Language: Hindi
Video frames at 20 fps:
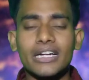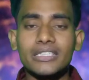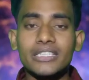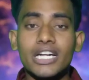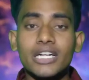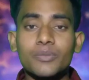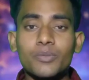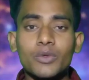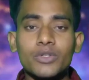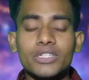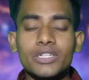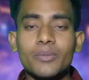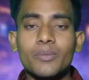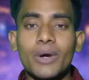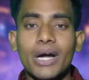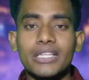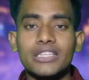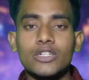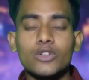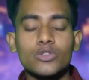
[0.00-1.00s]
अगर थर्ड पॉइंट की
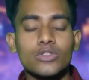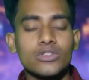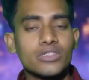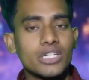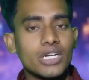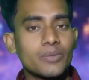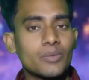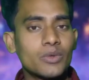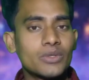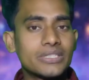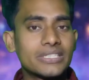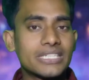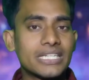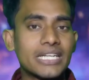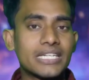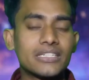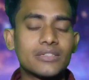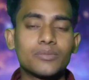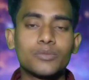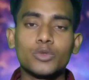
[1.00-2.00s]
बात करूँ तो थर्ड पॉइंट
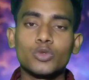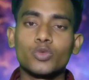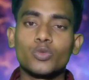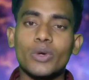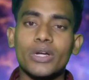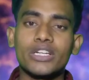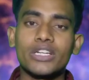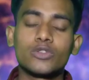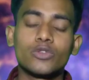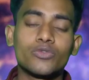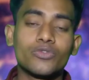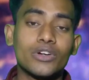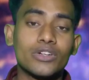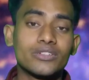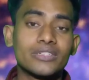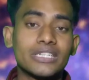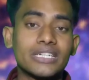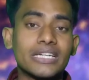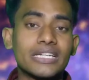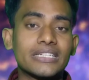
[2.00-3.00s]
ये है कि पुष्पा के जो
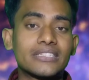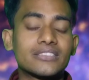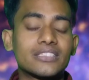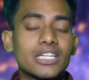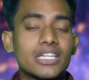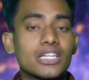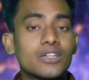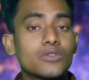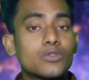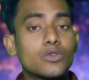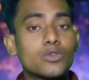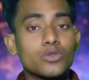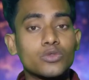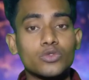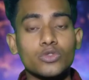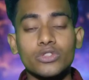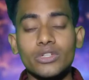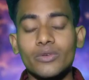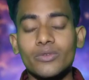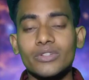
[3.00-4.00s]
फर्स्ट डे कलेक्शन है वो
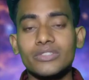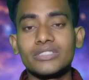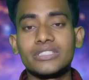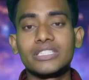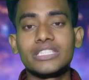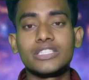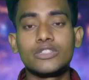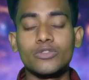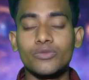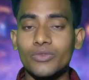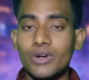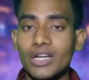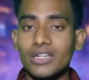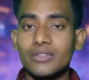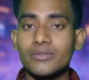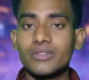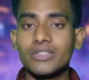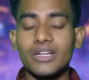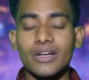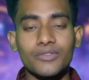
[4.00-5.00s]
सूर्यवंशी जो
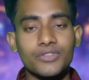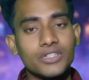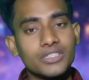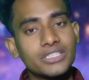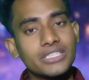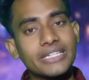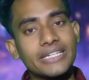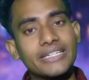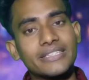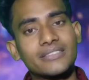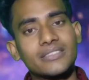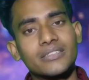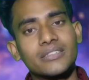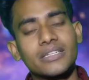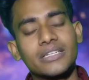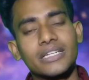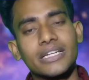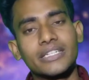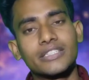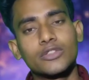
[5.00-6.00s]
पास्ट में काफ़ी अच्छी कलेक्शन
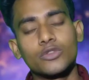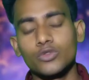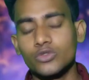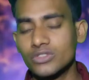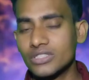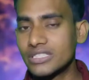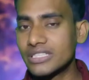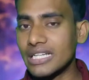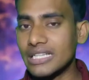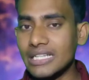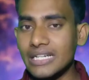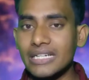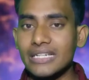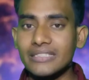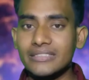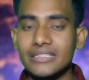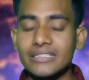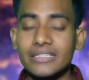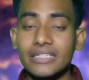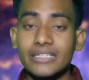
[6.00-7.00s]
करके गई थी उससे ज़्यादा
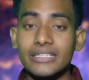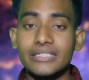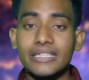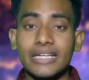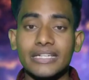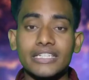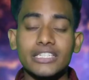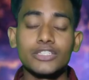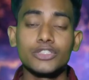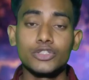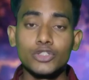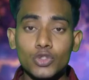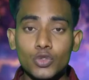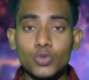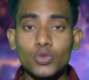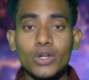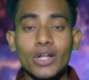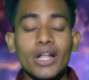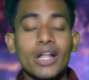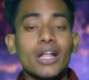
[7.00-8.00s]
कलेक्शन करके जाएगी क्यों
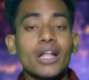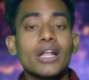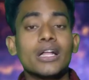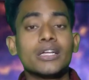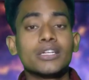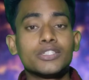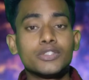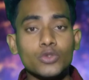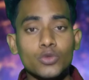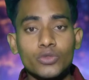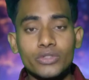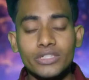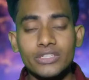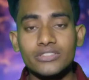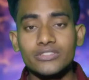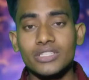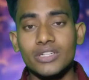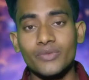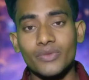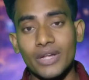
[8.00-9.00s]

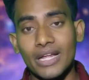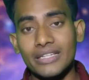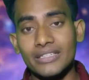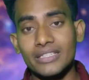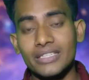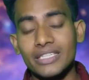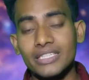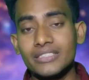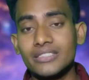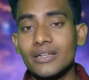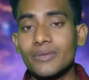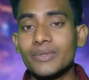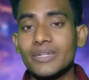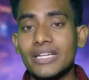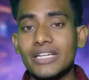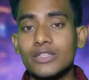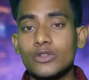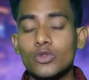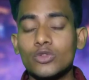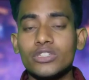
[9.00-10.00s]
क्योंकि सरप्राइजिंग जब
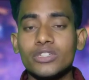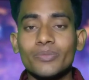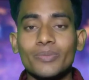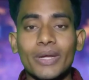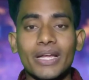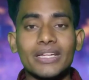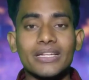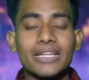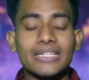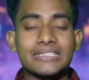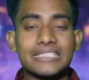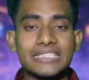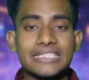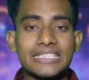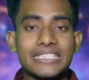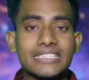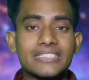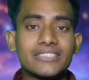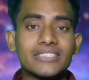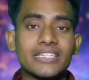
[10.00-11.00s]
एक दो दिन पहले ऐसे
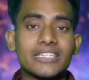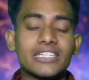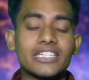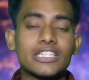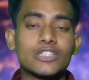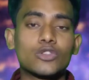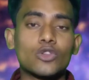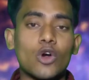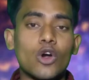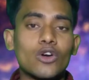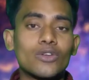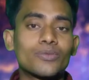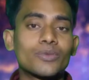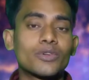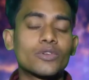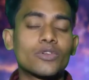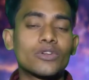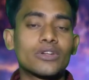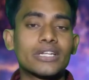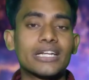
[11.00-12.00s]
टेस्ट करने के तौर
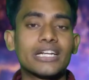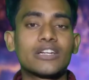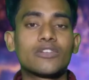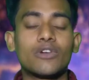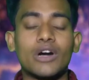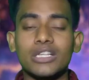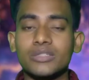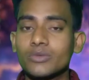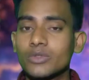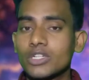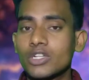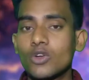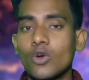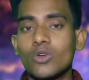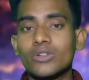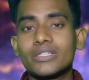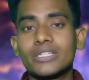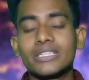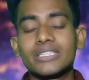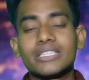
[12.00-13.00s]
पे उन्होंने एडवांस बुकिंग
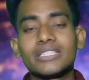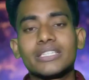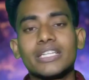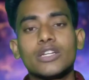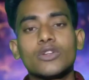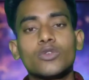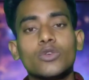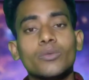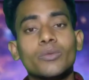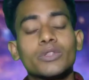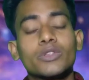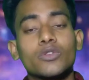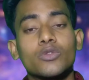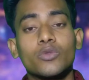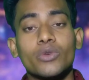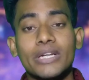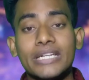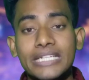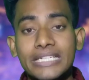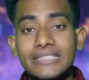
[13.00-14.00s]
ऑन की थी तेलुगु में तो
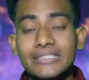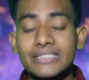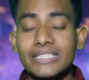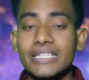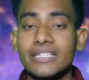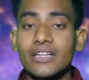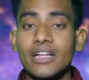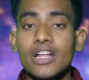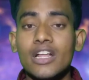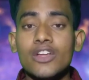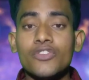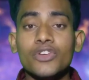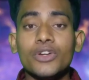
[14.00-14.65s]
वहीं से